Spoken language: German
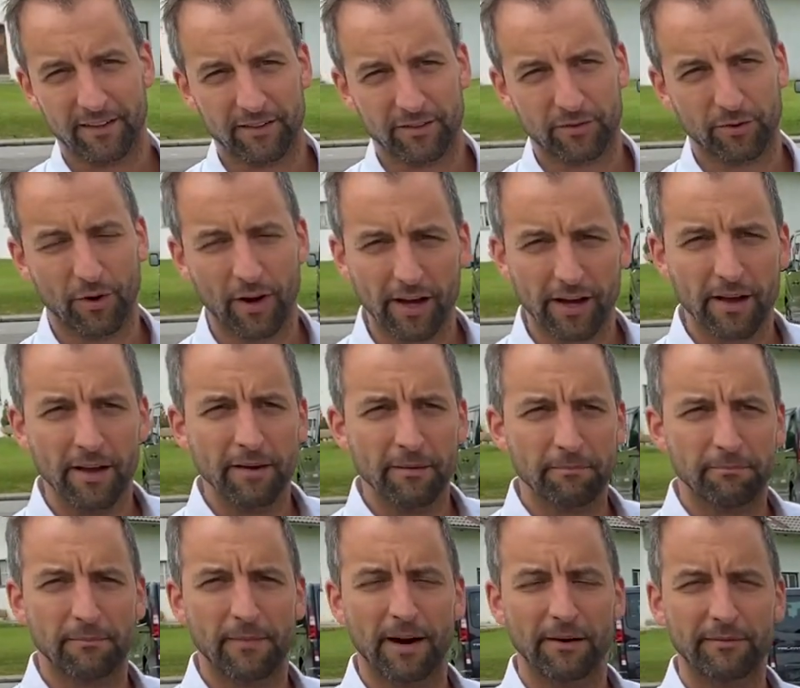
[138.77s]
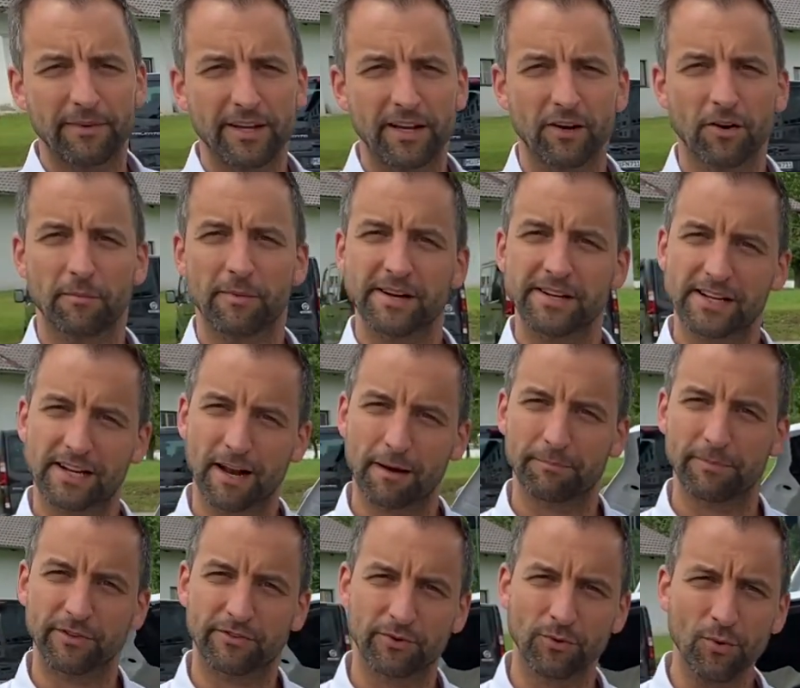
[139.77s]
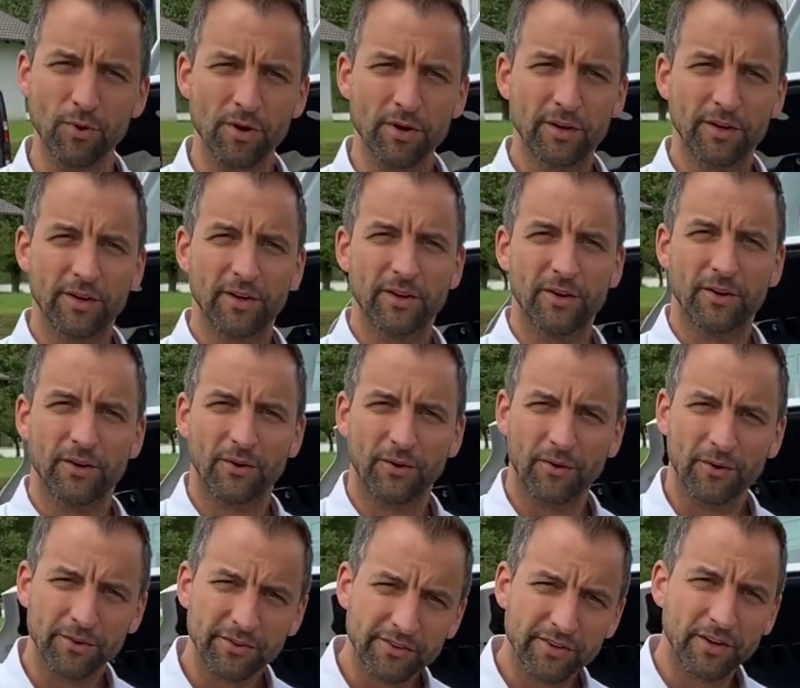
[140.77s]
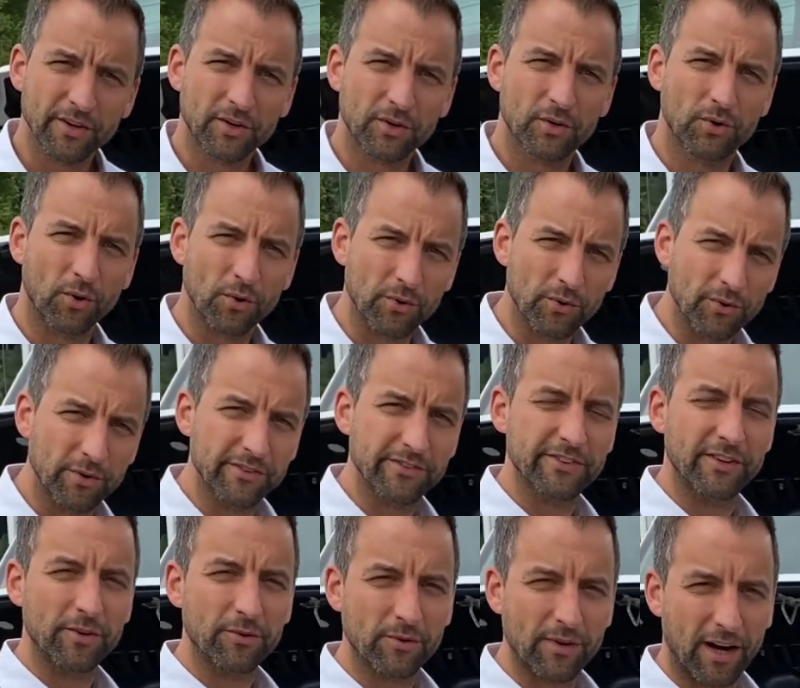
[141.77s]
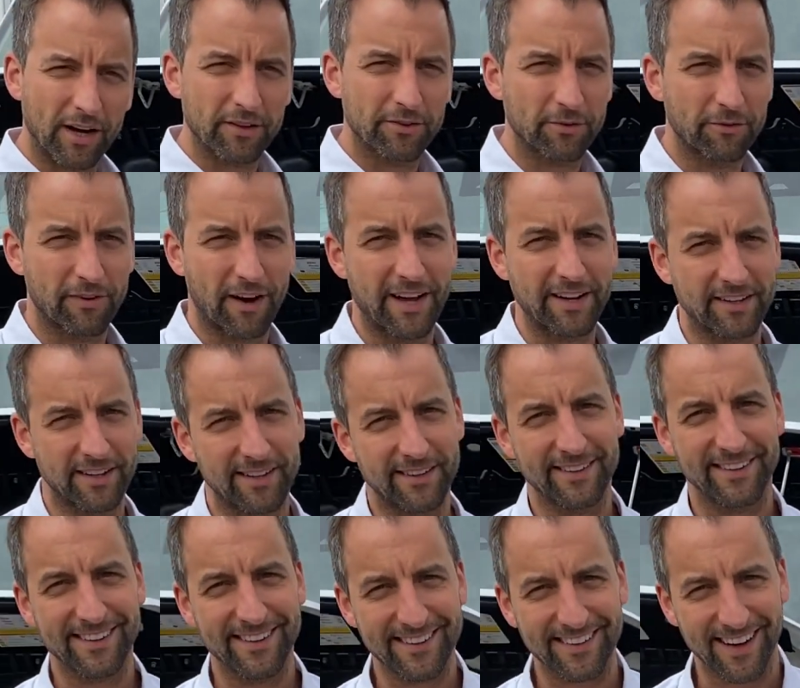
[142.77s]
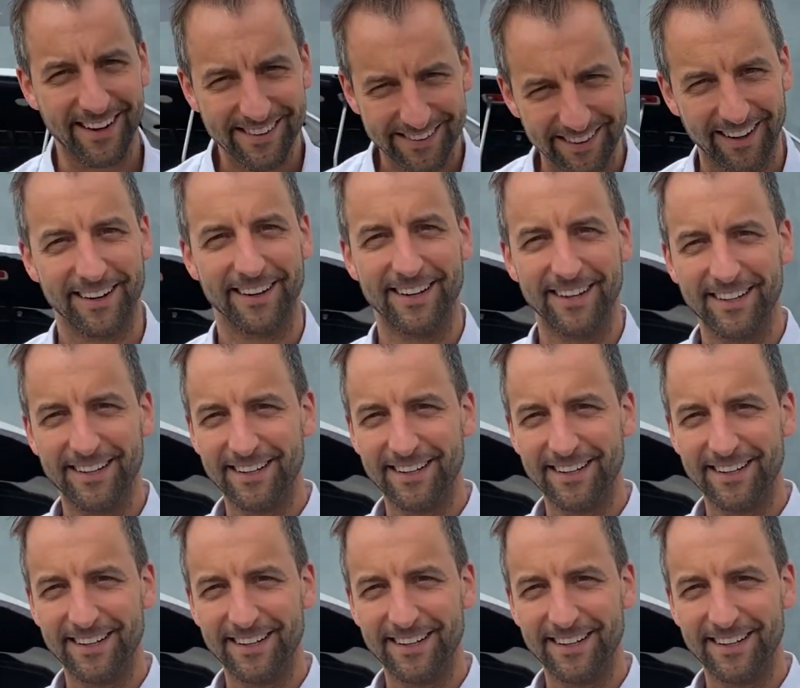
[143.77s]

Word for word: Solange machen wir hier nochmal die Klappe zu und gucken uns den Ducato weiter in den Details an.